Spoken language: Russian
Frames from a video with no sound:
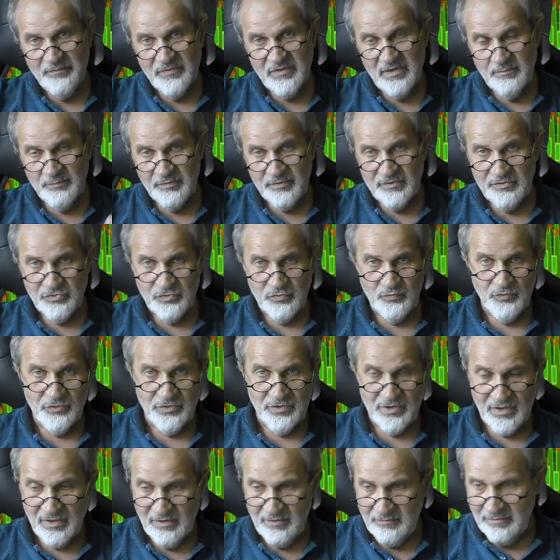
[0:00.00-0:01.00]
И поэтому
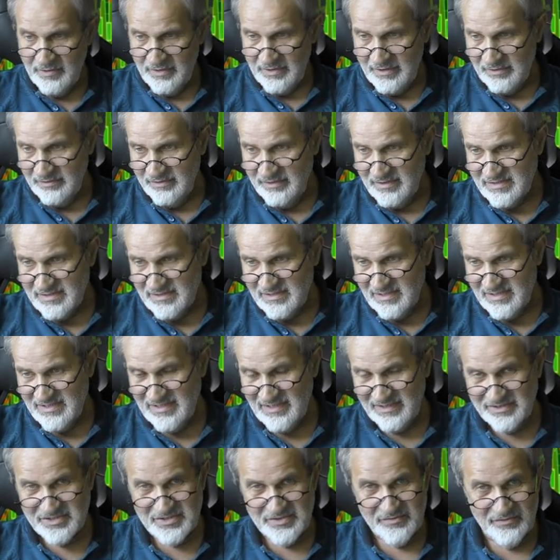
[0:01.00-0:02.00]
я говорил, я
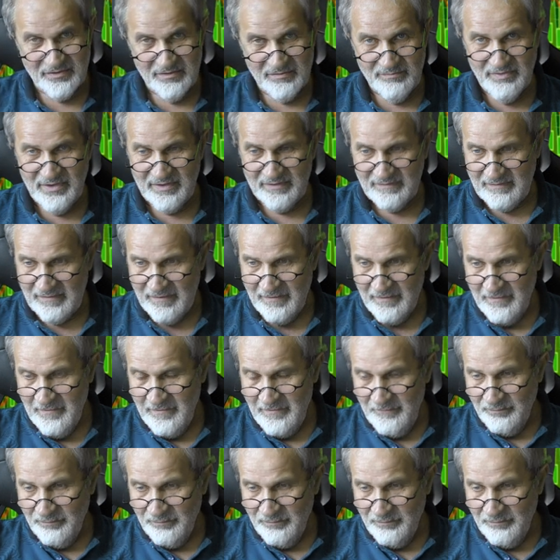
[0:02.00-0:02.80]
сказал, что, ребята,